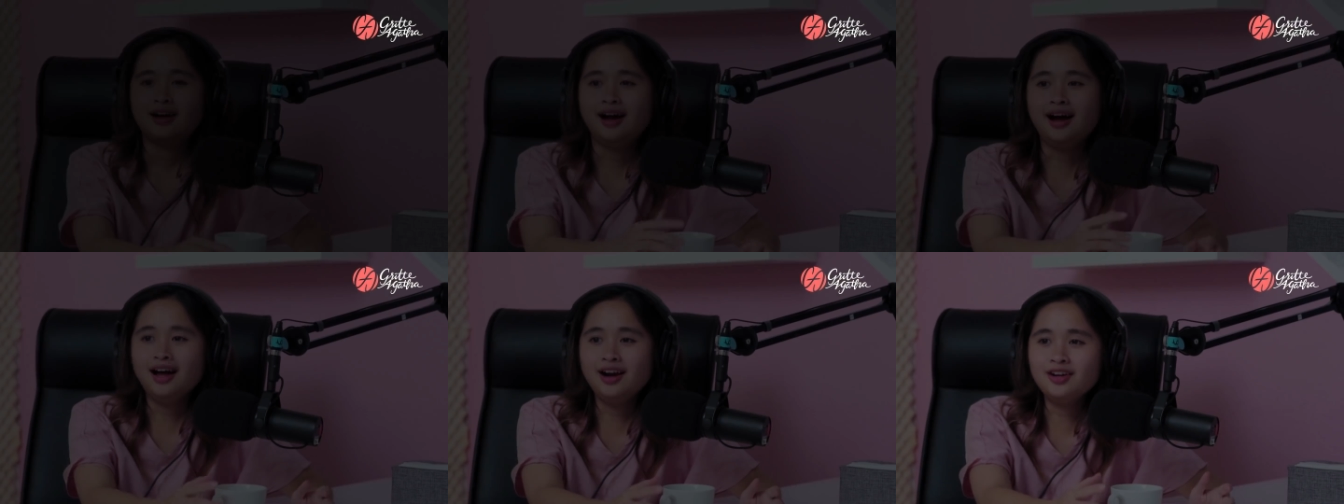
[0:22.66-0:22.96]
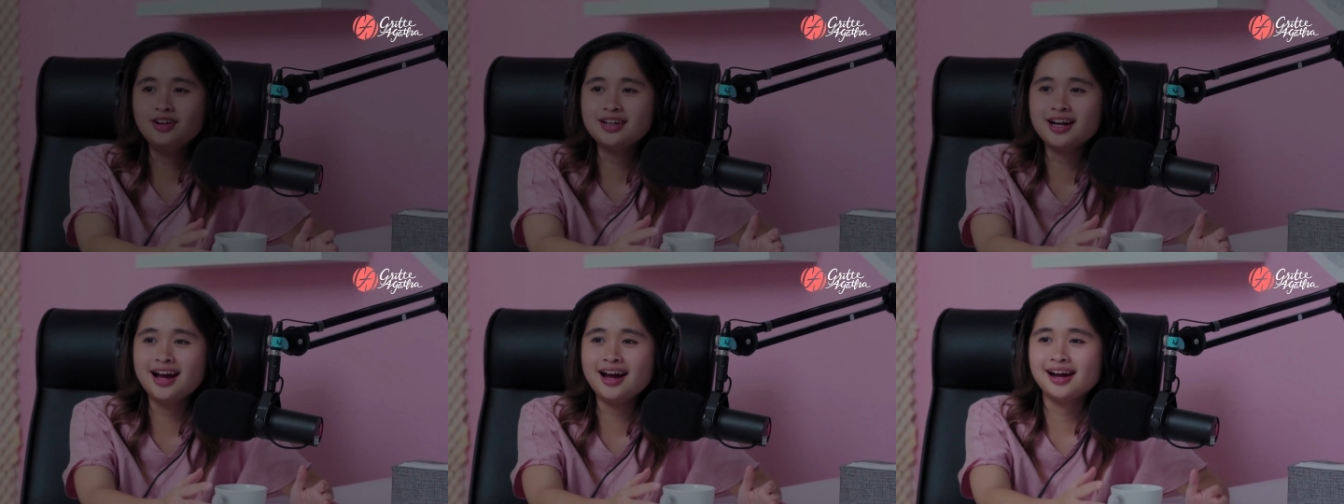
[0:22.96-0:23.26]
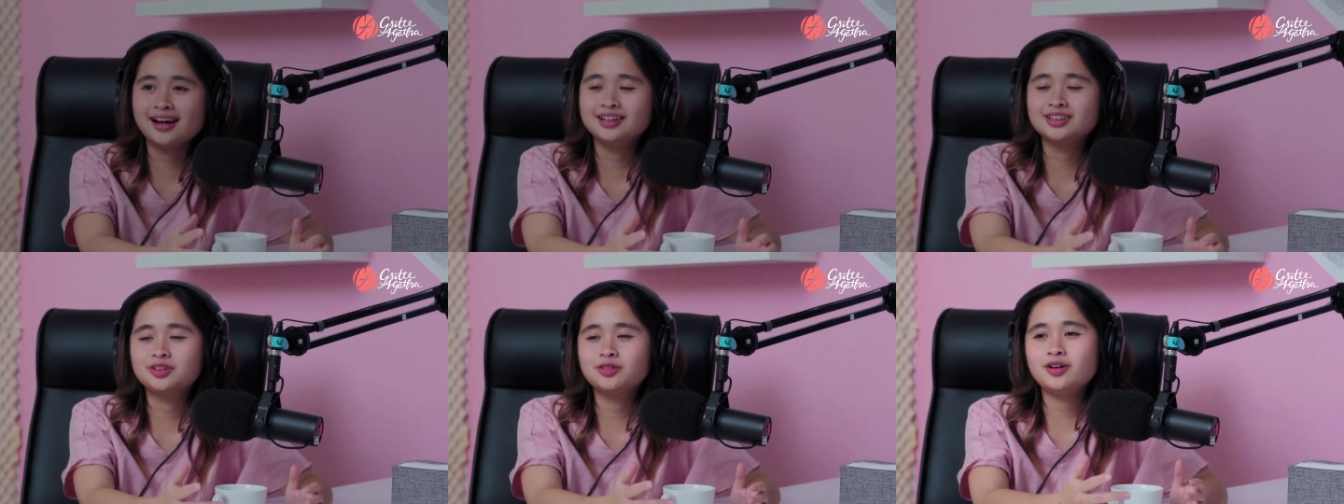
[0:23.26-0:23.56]
Halo
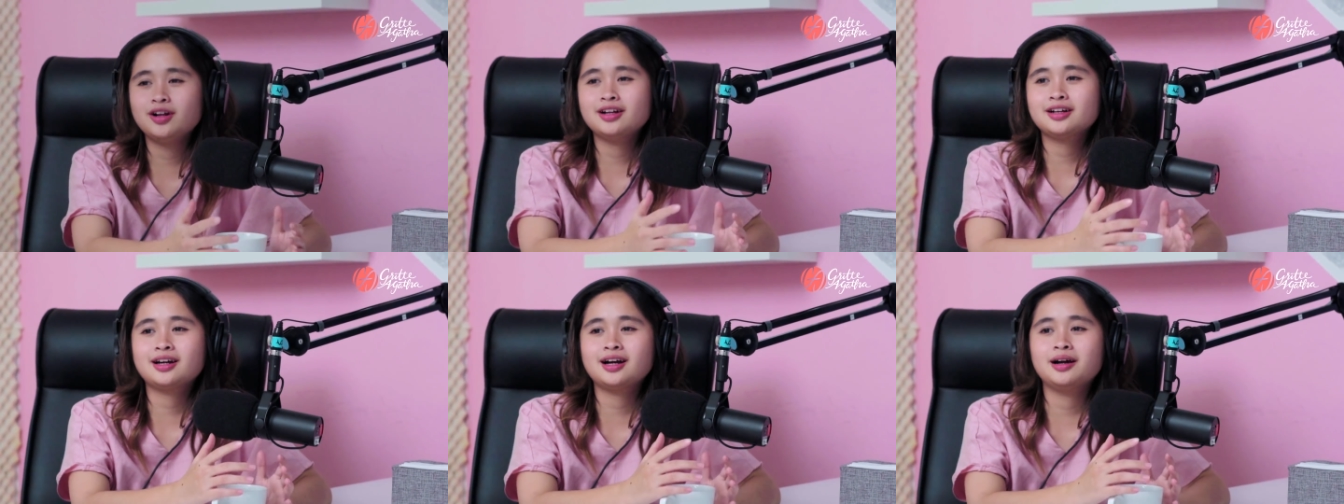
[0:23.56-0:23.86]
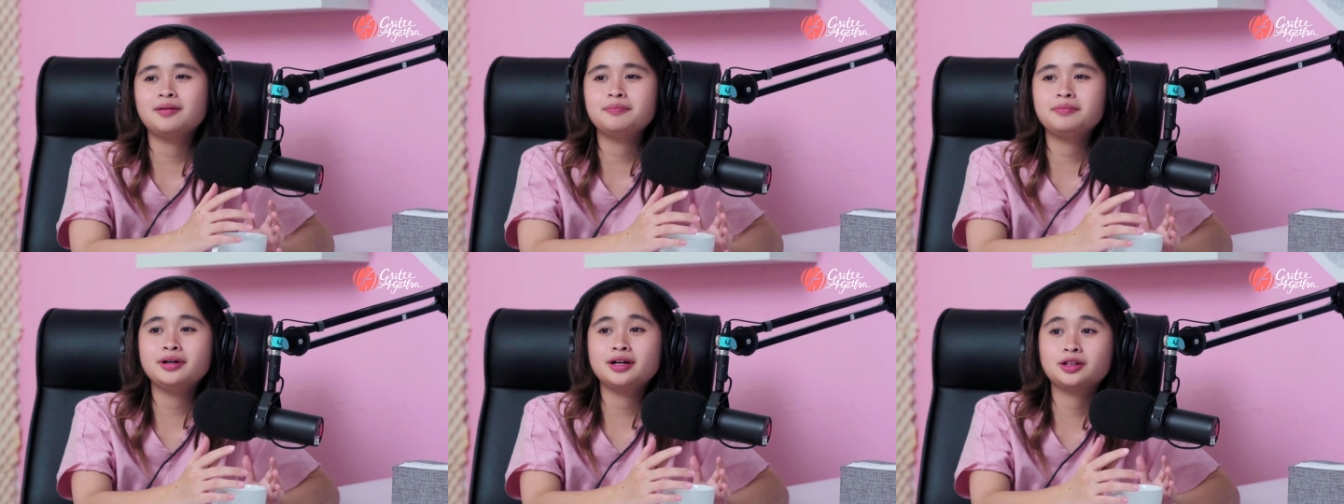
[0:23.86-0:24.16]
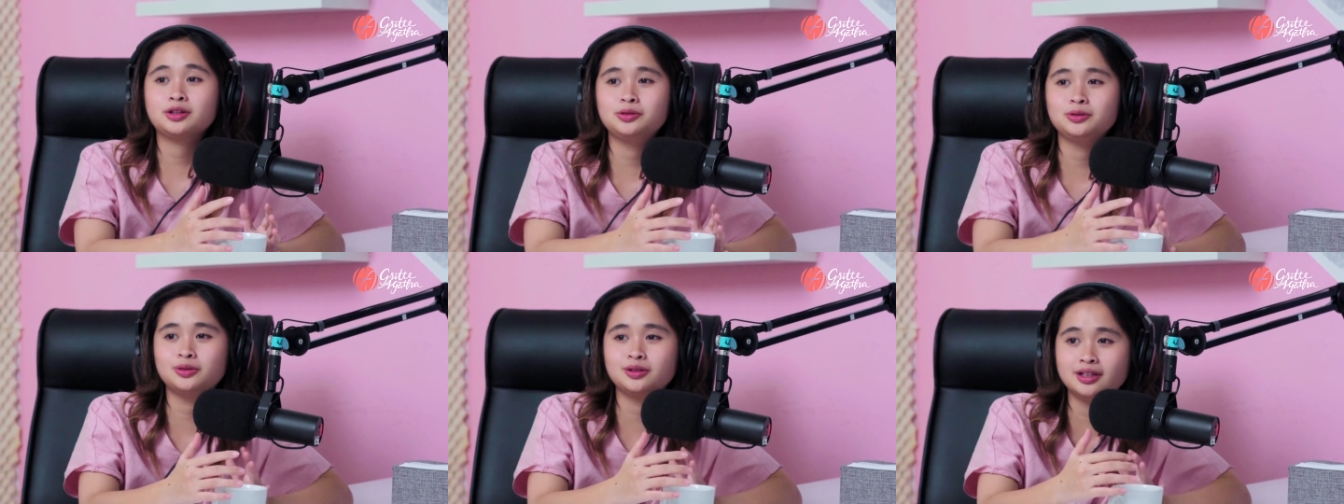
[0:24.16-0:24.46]
guys, welcome
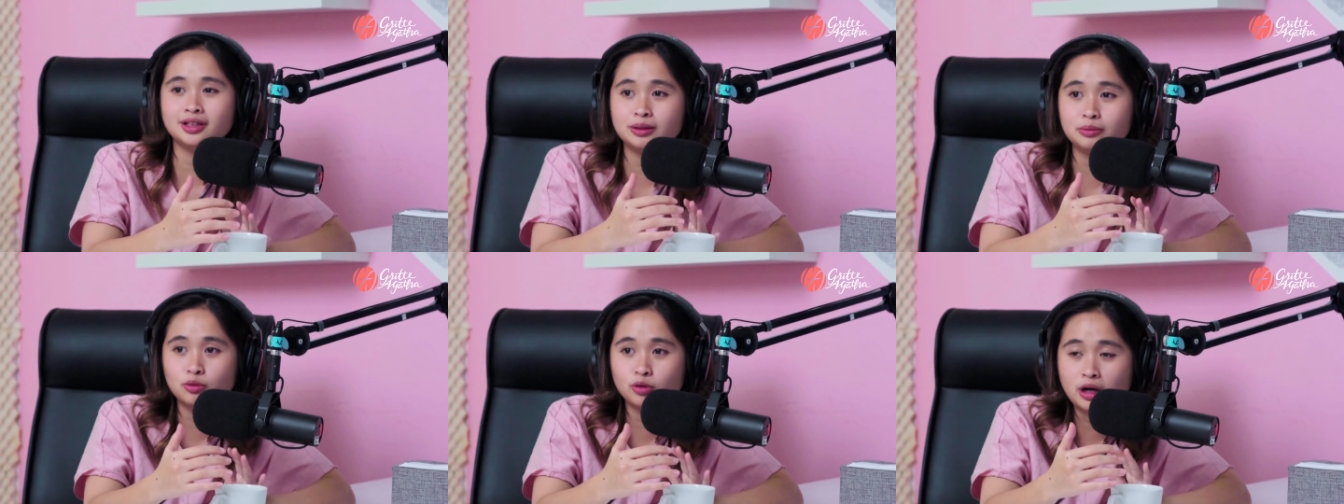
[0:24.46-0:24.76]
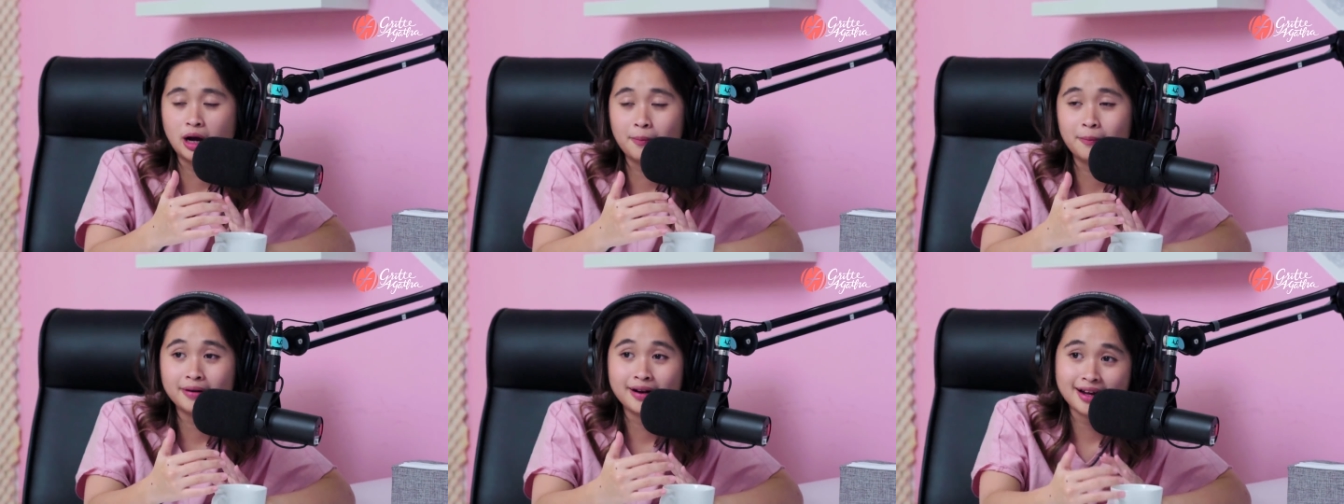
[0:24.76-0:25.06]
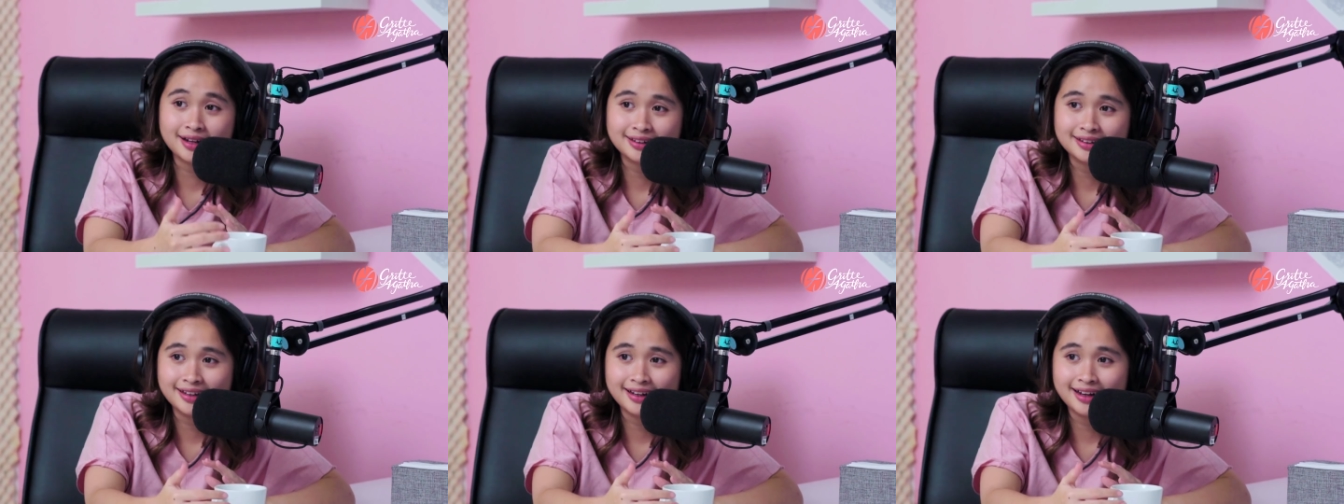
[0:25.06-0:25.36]
back to Gritte Buka
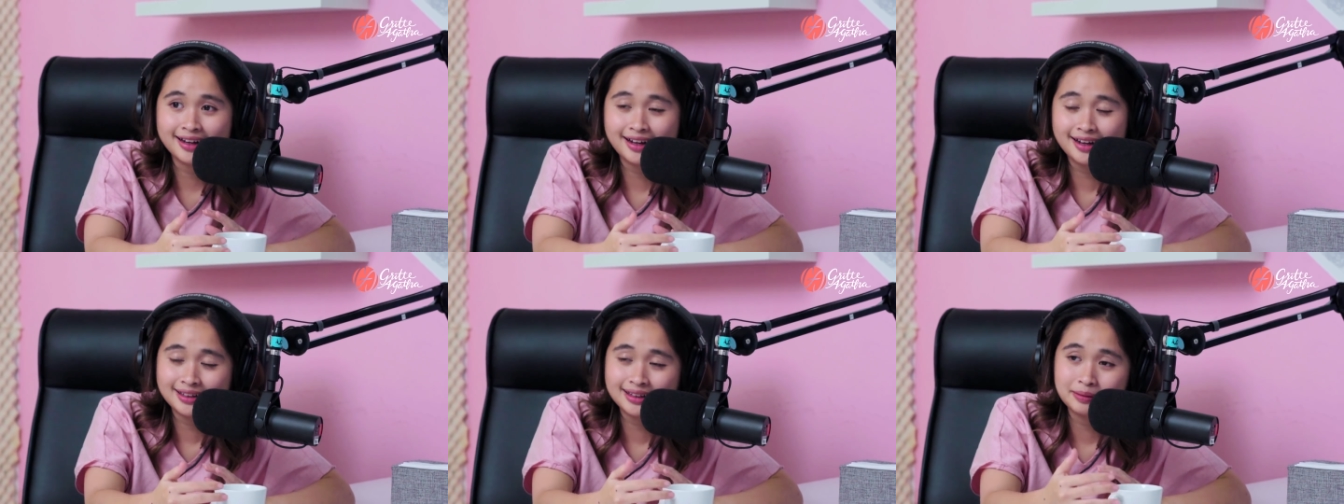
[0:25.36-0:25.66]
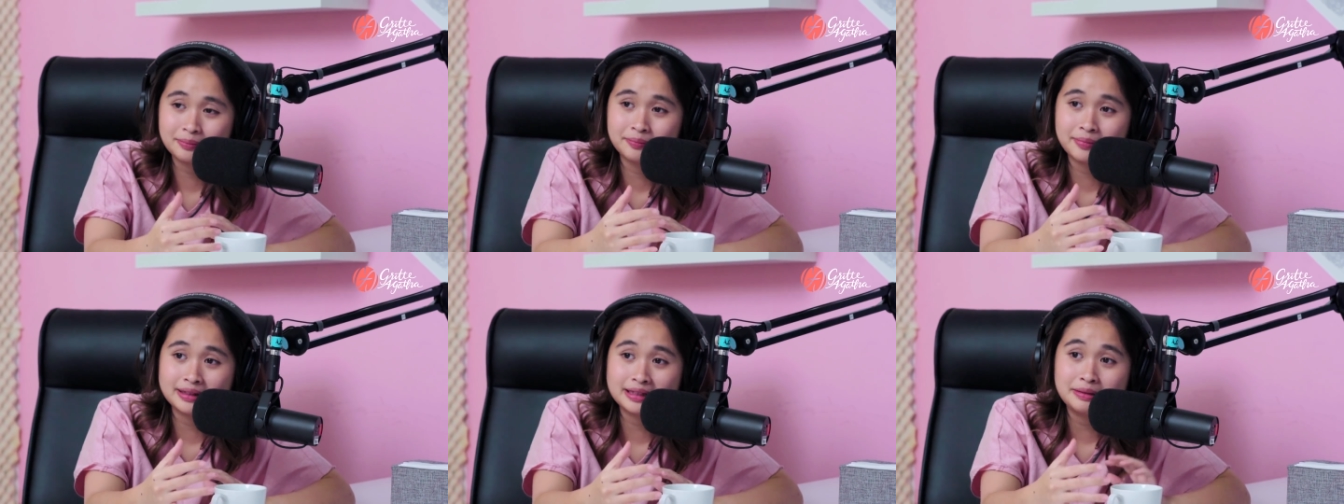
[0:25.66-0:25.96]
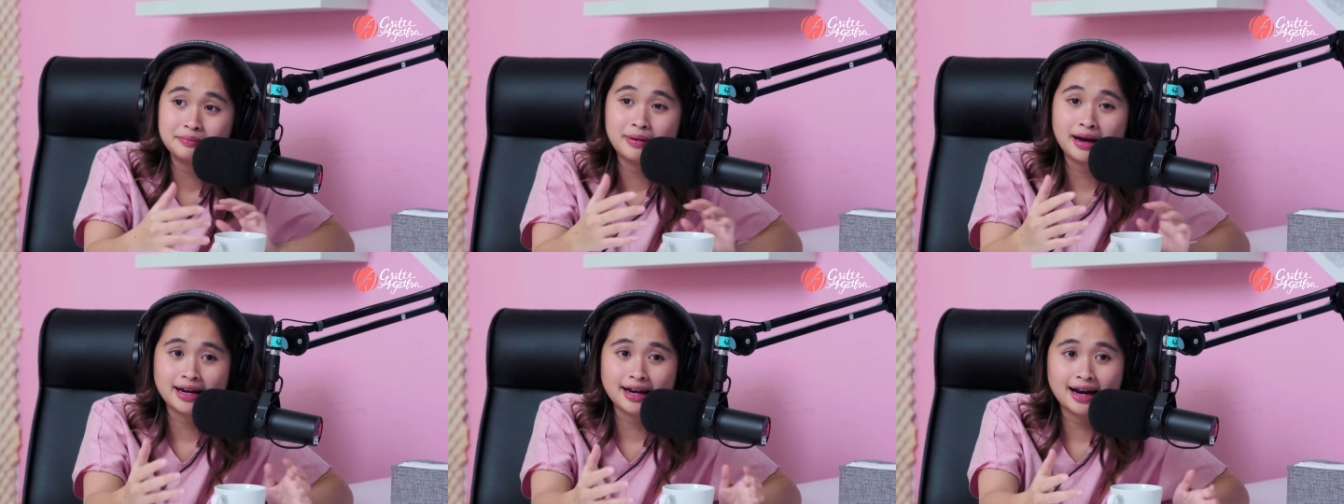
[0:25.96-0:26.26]
Praktek Tempat
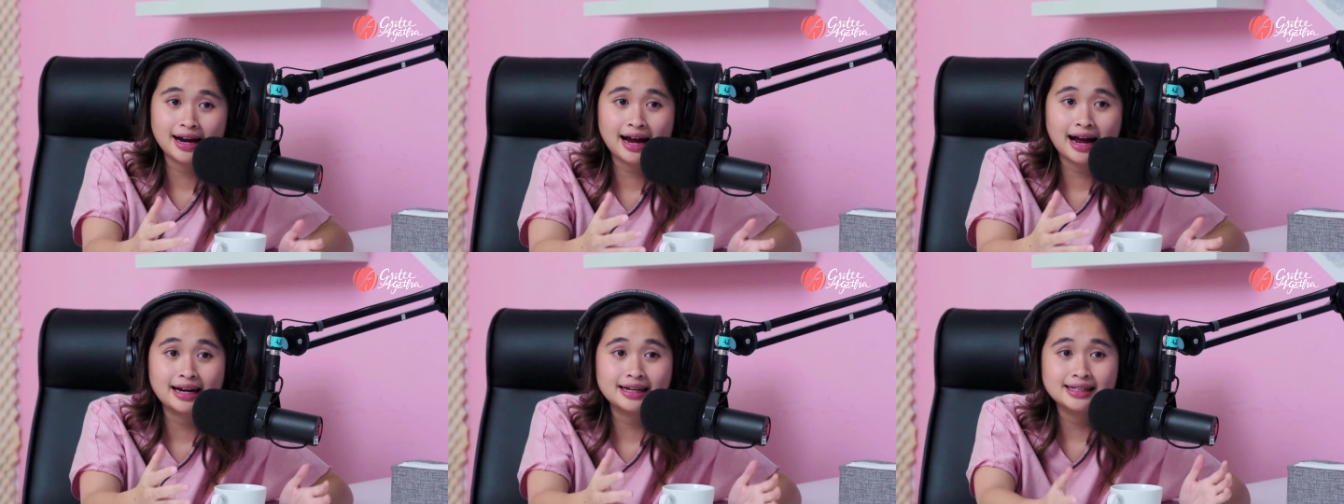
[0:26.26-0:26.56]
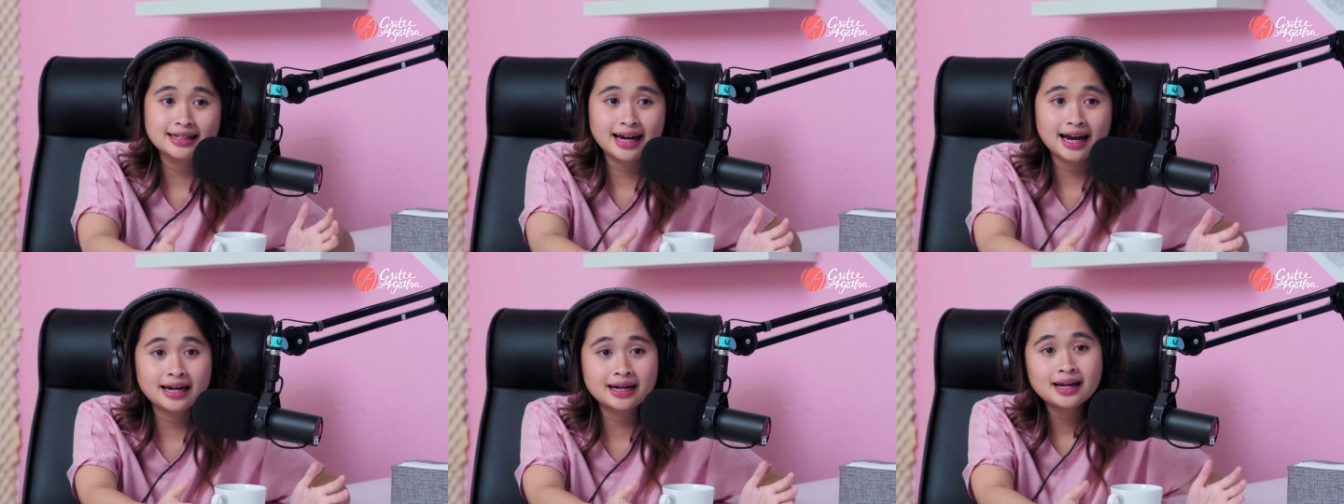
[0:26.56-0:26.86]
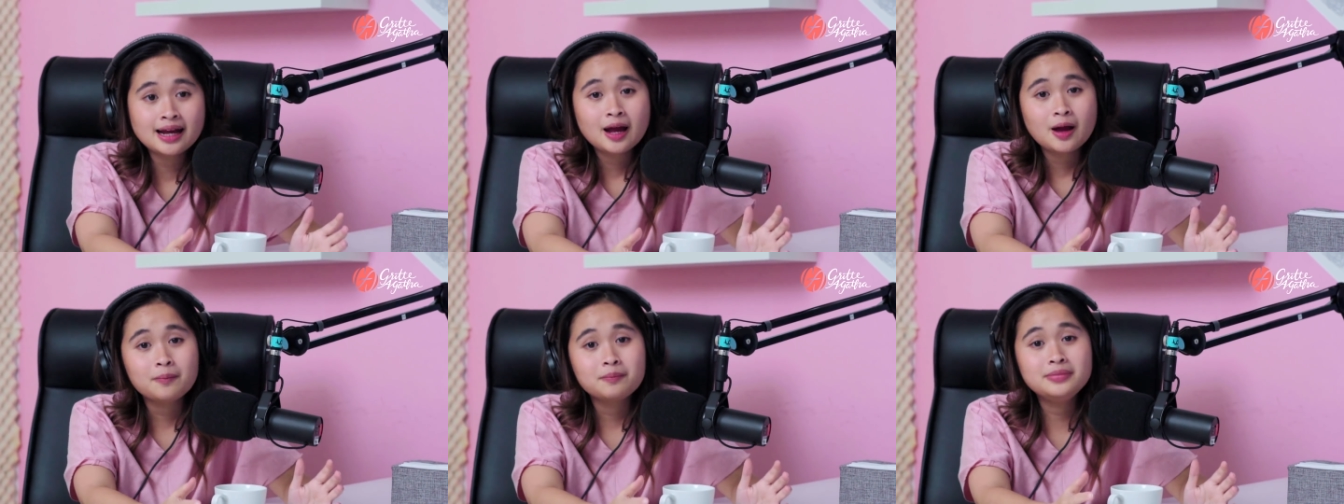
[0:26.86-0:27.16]
dimana kalian